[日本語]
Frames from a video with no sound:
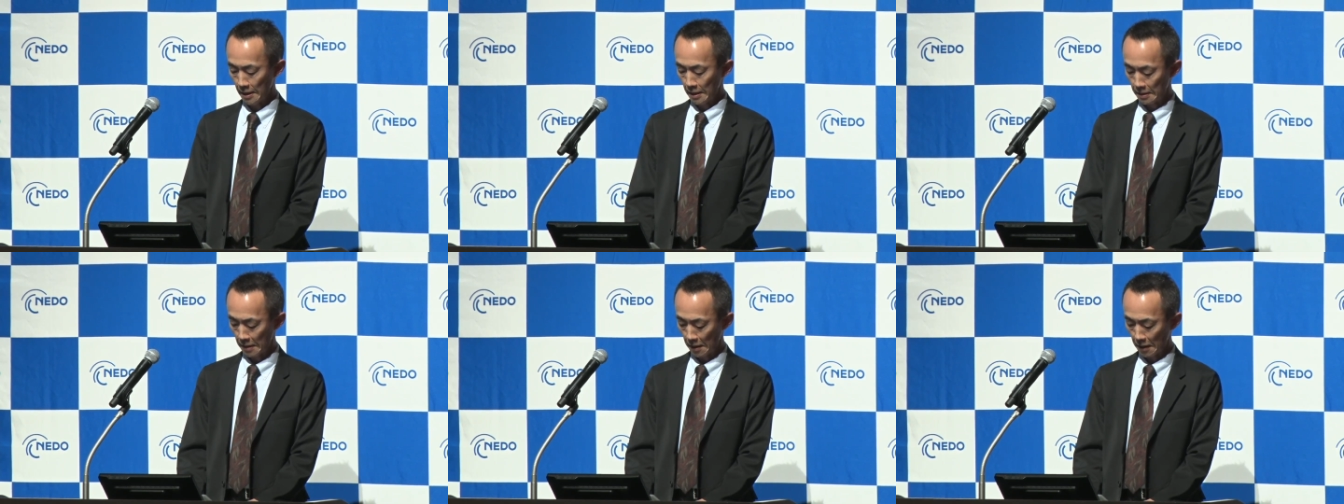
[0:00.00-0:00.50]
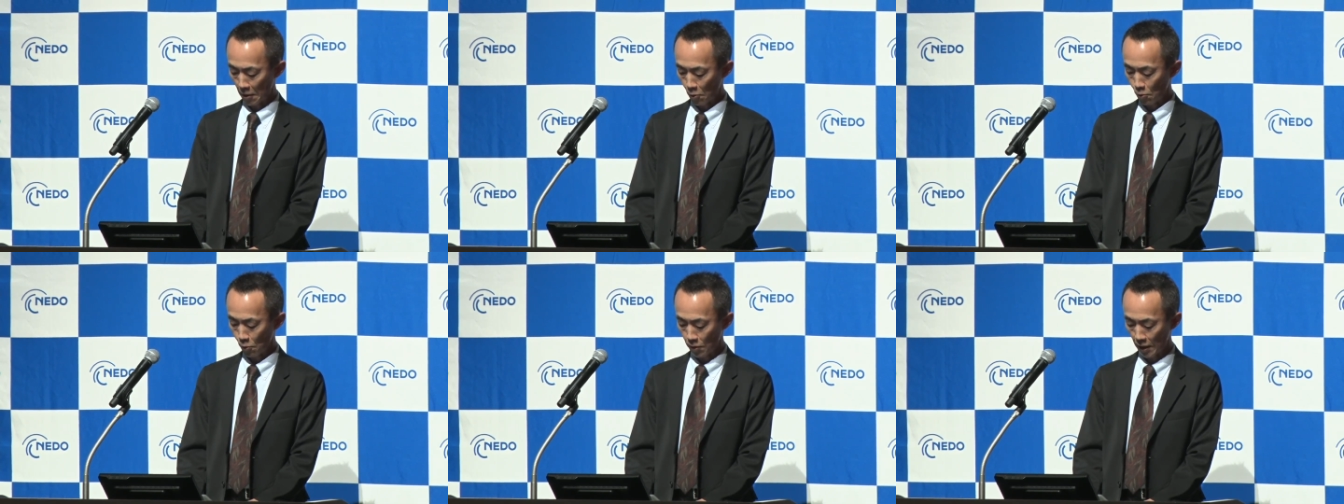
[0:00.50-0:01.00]
成果報
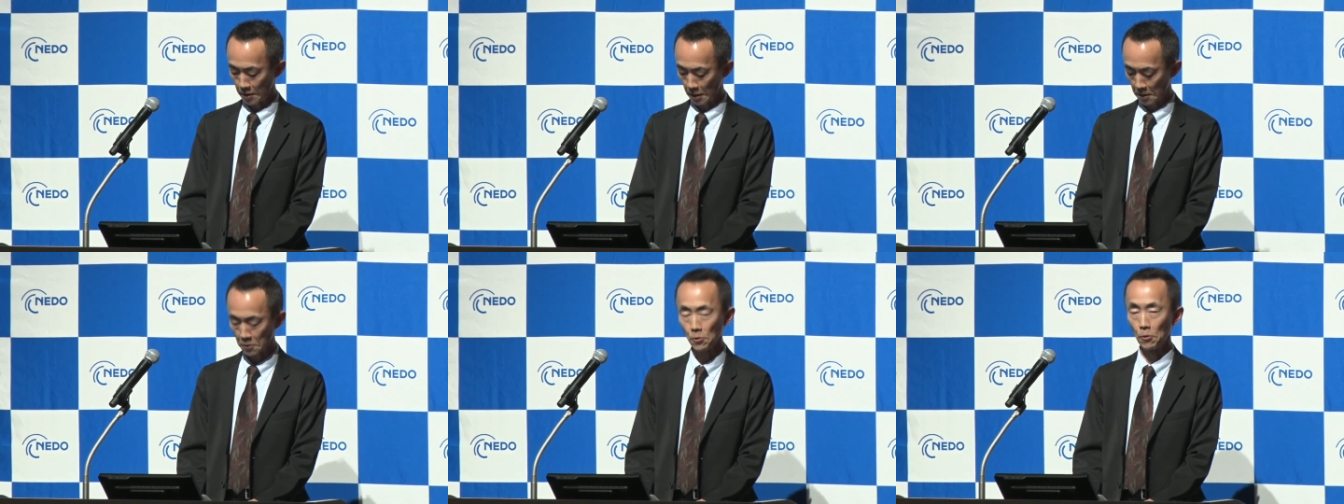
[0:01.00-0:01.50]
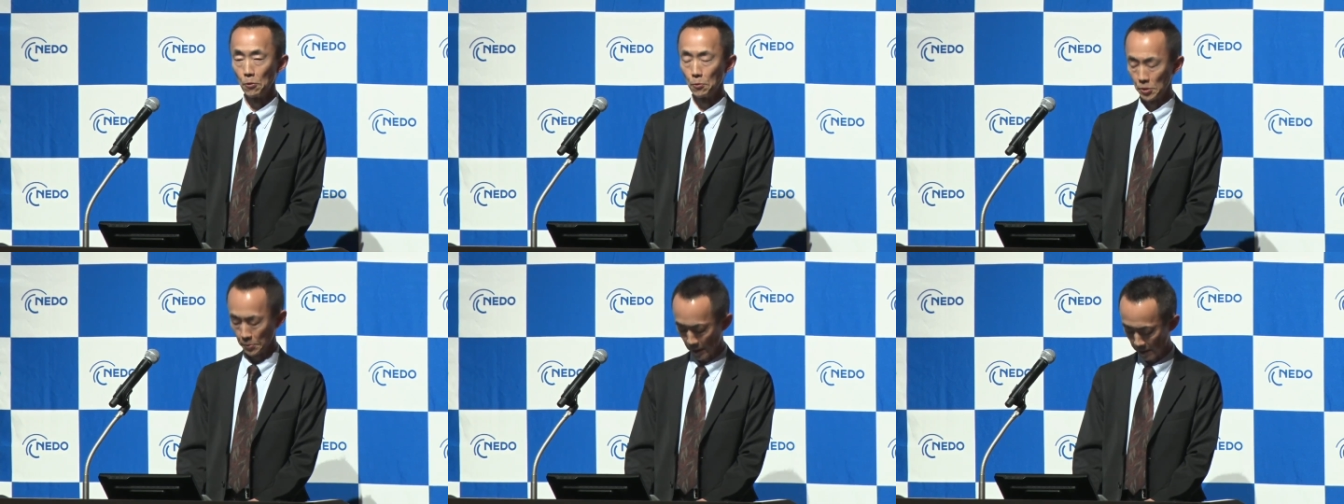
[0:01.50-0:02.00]
告会になったと思
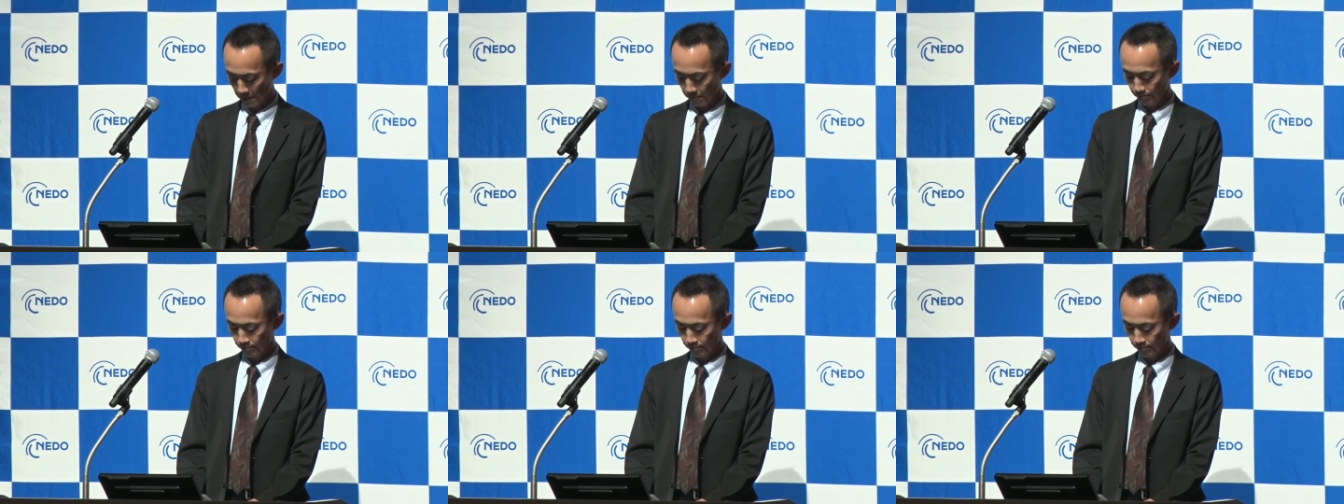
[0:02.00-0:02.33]
います。